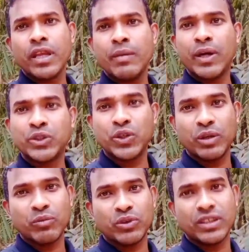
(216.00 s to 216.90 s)
এবার
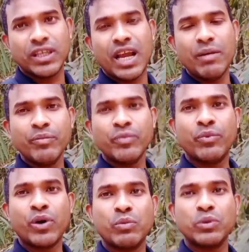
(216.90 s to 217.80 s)
সঠিক মতো দিলাম
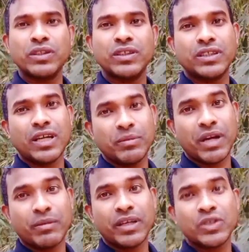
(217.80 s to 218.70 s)
পরবর্তীতে আমি
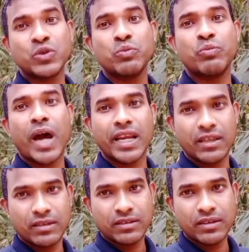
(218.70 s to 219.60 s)
আবার কিছু পাই
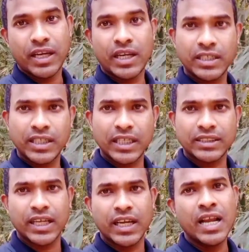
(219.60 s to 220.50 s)
এটা ঠিক আছে